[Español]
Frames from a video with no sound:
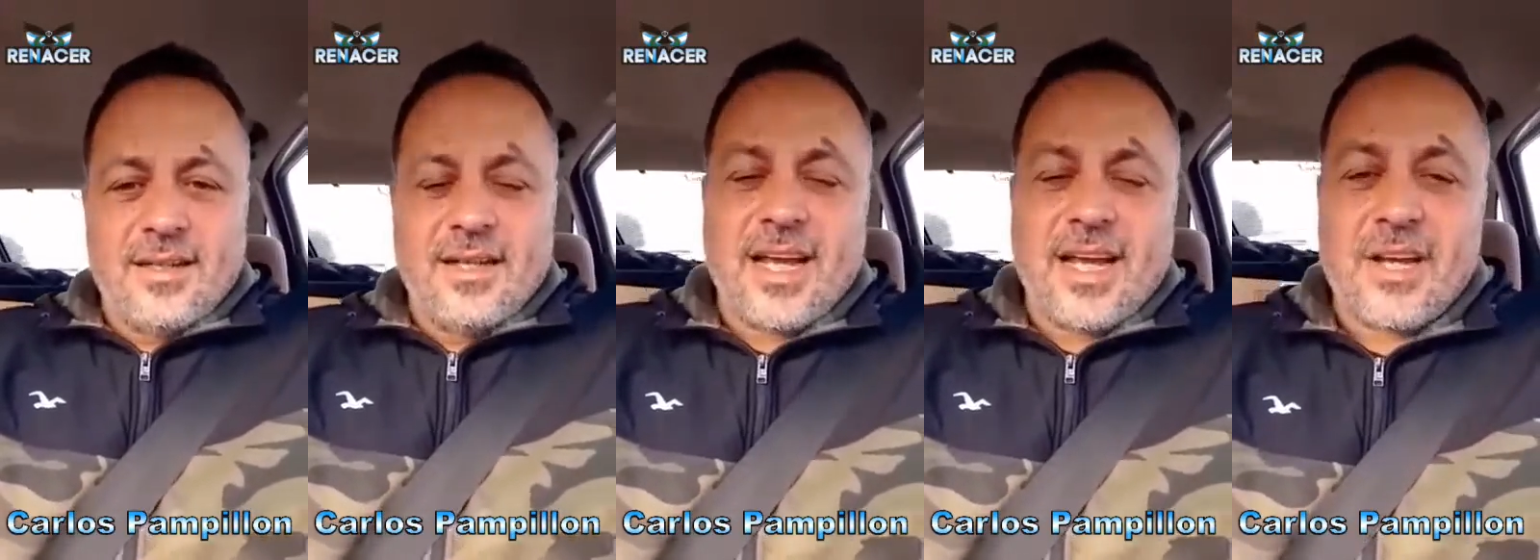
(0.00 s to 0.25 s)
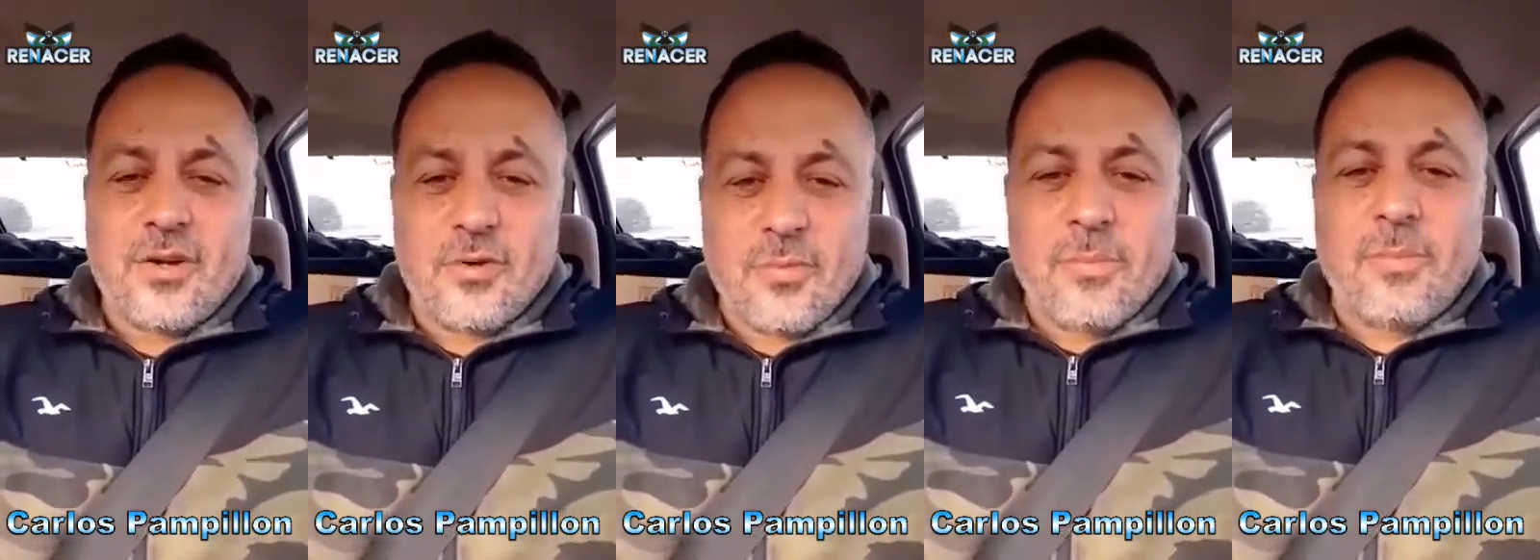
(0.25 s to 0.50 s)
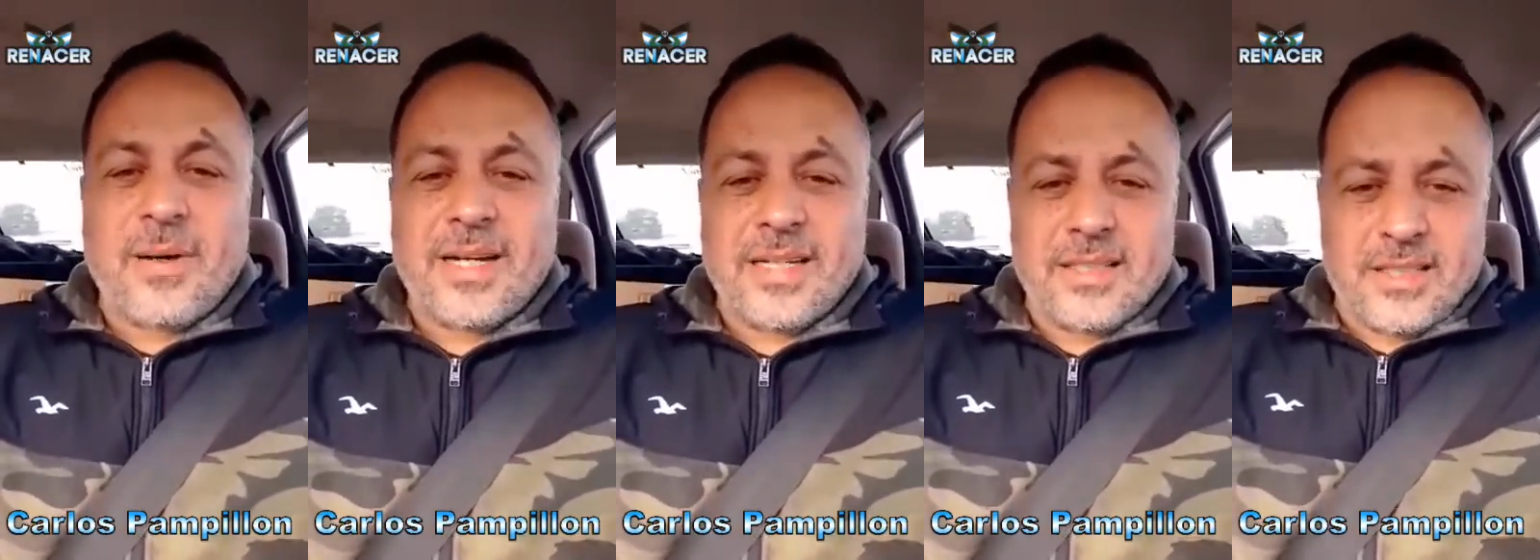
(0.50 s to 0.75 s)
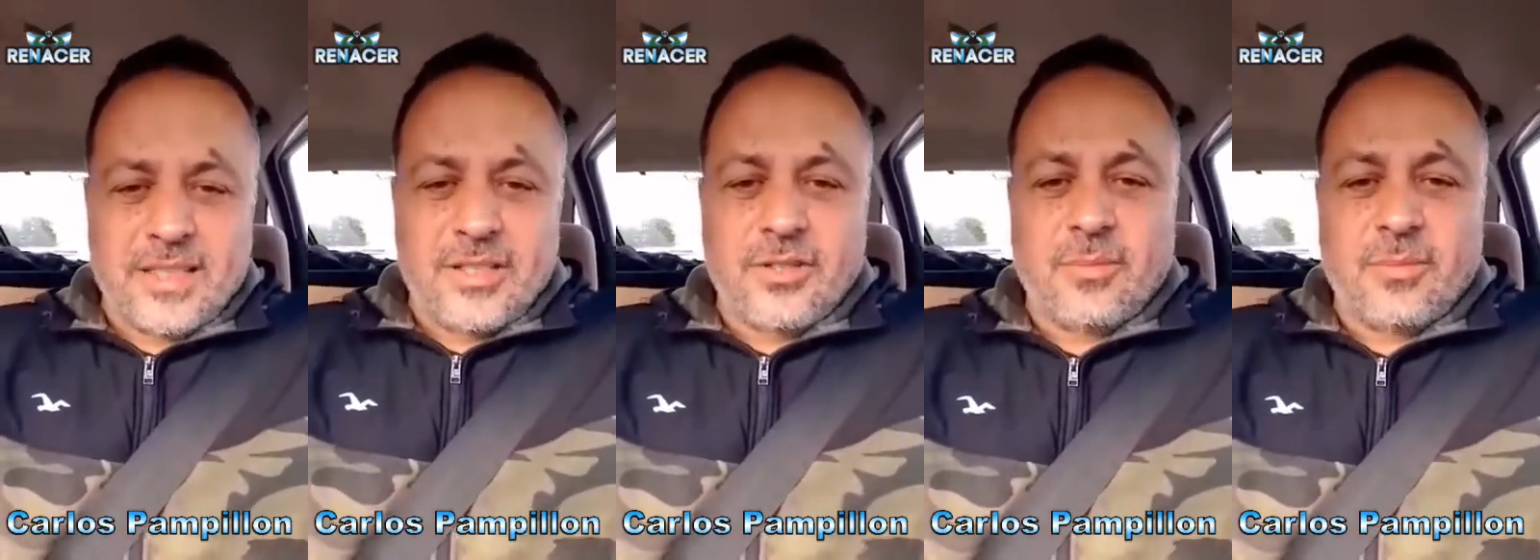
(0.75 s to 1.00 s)
en un
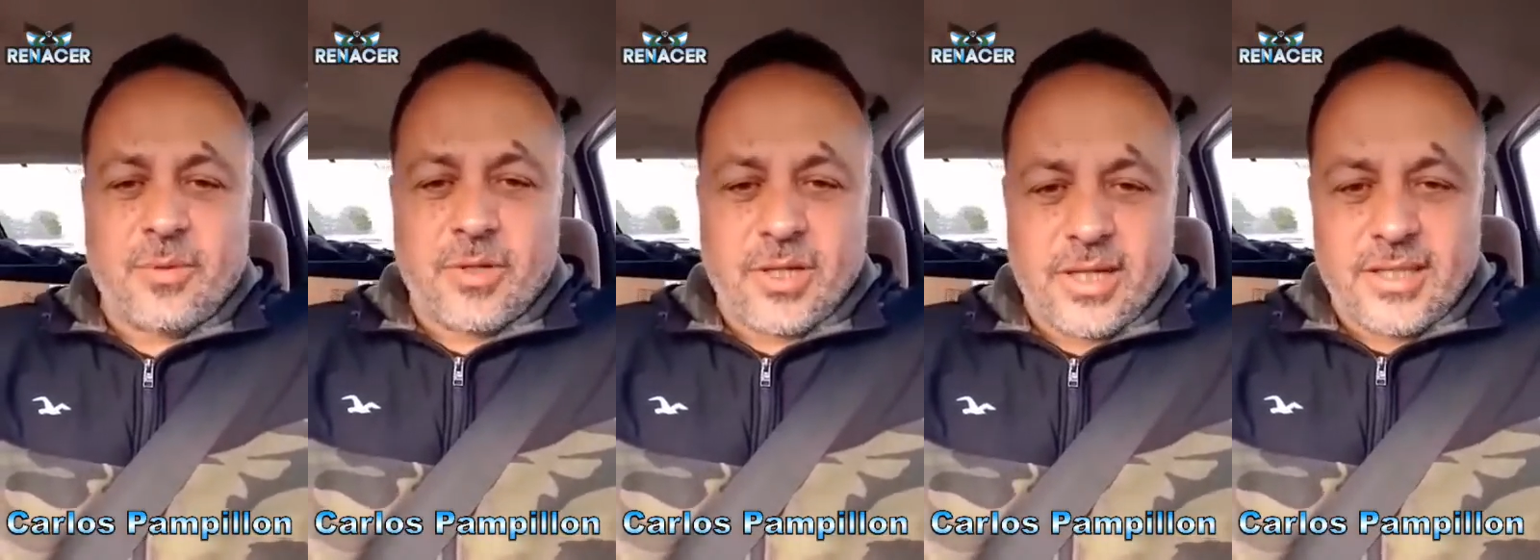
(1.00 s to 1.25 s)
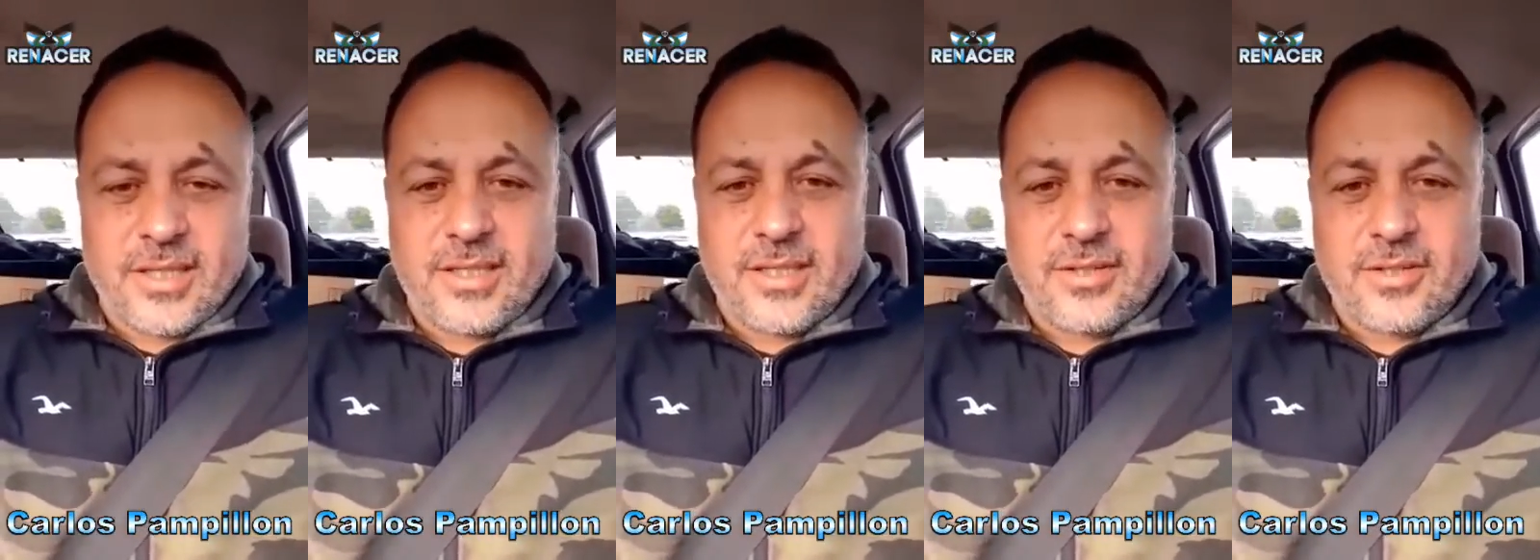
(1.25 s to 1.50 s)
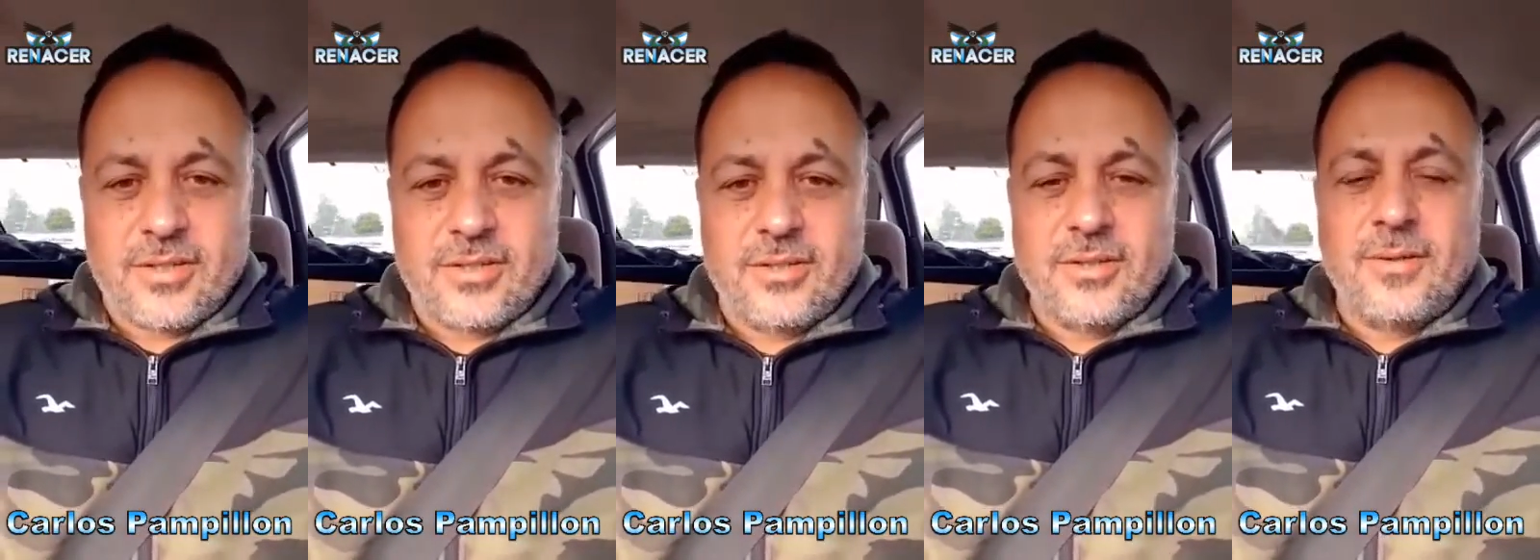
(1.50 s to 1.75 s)
partido político.